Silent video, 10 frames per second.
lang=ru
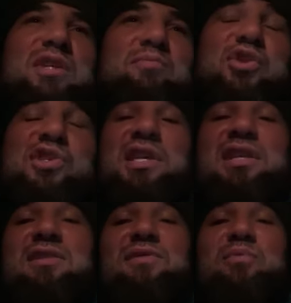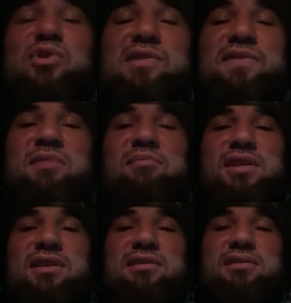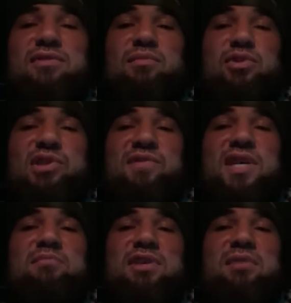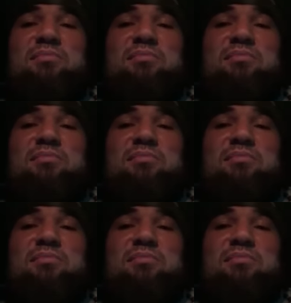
Да. Просто это вопрос времени. Вопрос времени,